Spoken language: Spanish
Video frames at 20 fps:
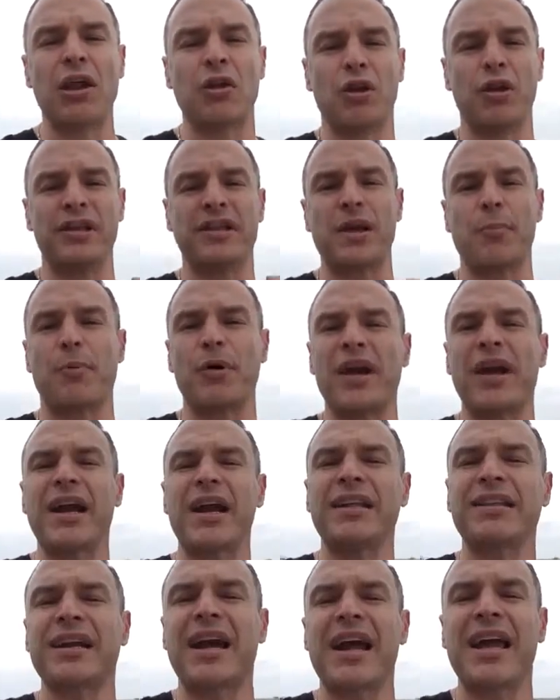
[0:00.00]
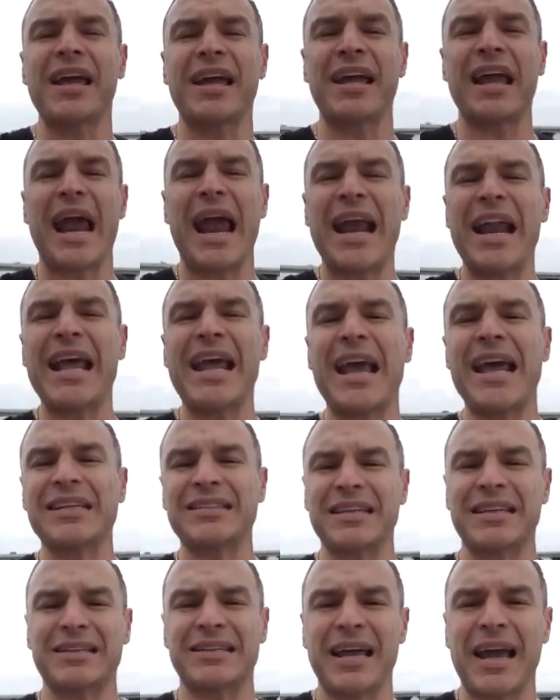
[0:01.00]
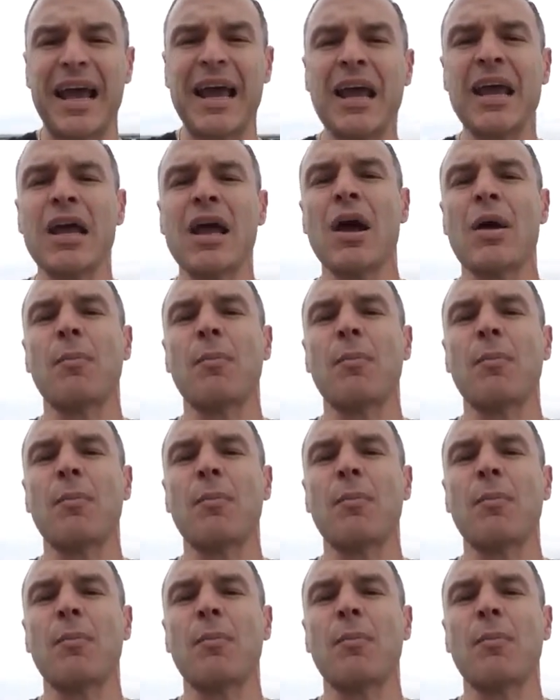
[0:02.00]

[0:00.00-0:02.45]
donde te puedes registrar en NST